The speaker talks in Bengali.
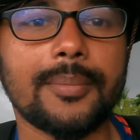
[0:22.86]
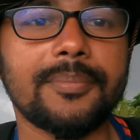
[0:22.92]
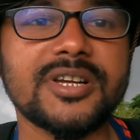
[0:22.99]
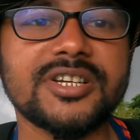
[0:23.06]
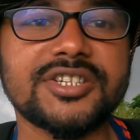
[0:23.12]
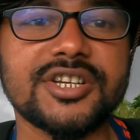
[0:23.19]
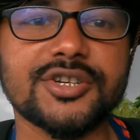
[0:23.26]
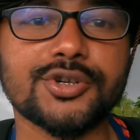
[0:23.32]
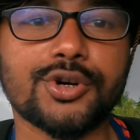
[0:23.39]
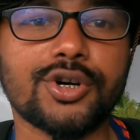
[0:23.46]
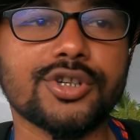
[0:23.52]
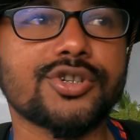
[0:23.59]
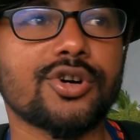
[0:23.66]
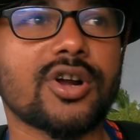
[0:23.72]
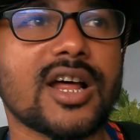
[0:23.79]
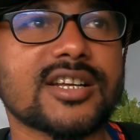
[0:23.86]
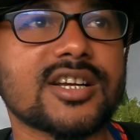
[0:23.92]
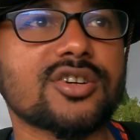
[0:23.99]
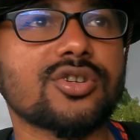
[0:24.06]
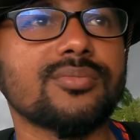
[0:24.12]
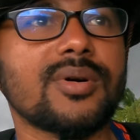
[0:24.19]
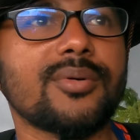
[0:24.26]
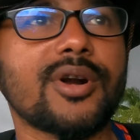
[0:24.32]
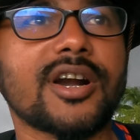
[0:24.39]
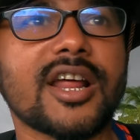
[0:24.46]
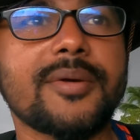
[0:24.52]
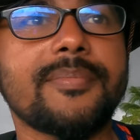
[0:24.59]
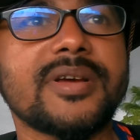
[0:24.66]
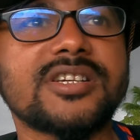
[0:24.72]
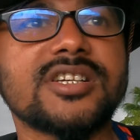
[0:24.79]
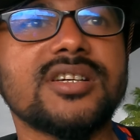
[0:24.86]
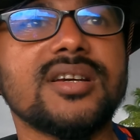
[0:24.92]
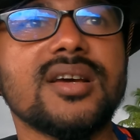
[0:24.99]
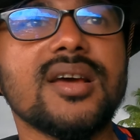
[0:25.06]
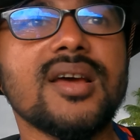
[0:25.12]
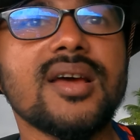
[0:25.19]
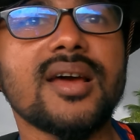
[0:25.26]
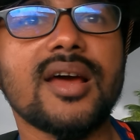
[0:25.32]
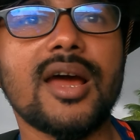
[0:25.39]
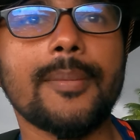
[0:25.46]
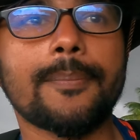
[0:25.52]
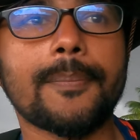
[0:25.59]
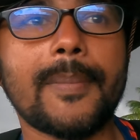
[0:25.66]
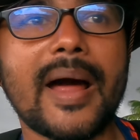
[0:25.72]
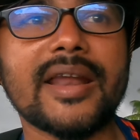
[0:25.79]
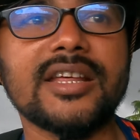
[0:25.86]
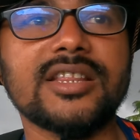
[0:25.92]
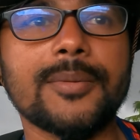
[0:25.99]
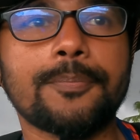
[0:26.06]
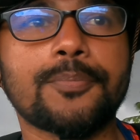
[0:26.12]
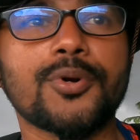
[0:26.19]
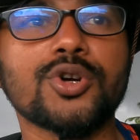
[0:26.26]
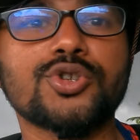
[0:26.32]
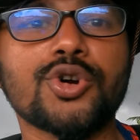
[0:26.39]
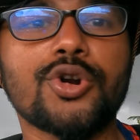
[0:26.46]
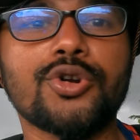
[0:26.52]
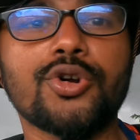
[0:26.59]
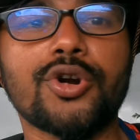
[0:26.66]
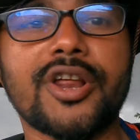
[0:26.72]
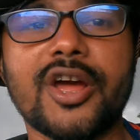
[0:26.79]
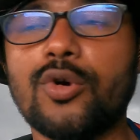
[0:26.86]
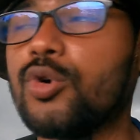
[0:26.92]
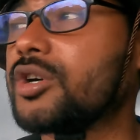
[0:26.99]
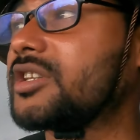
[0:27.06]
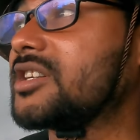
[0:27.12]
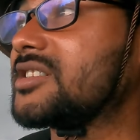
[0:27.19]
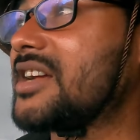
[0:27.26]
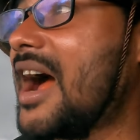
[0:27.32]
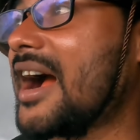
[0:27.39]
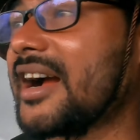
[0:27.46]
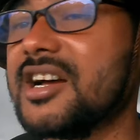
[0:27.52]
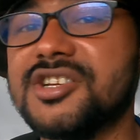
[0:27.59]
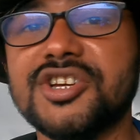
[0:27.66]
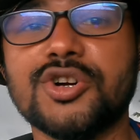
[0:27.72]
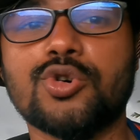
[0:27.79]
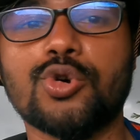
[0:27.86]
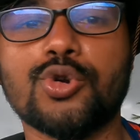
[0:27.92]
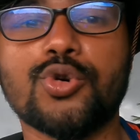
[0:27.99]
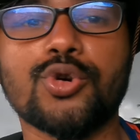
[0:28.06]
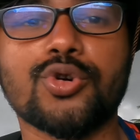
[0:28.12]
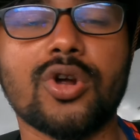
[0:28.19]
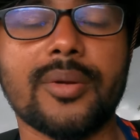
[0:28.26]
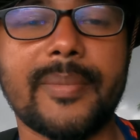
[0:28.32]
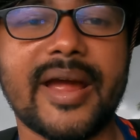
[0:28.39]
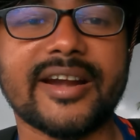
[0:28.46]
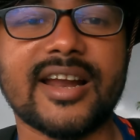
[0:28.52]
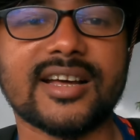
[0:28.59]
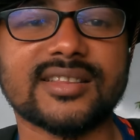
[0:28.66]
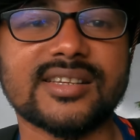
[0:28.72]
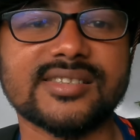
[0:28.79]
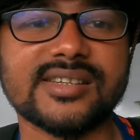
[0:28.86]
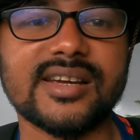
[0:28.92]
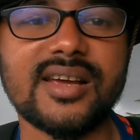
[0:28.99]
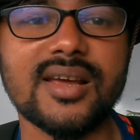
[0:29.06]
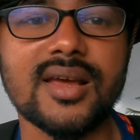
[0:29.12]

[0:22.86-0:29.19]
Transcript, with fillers: বৃষ্টিসহ ঝড় আসার সম্ভাবনাটাই বেশি হ্যাঁ পানিতে প্রচণ্ড ঢেউ উঠতেছে আকাশে গুড় গুড় করে মেঘ ডাকতেছে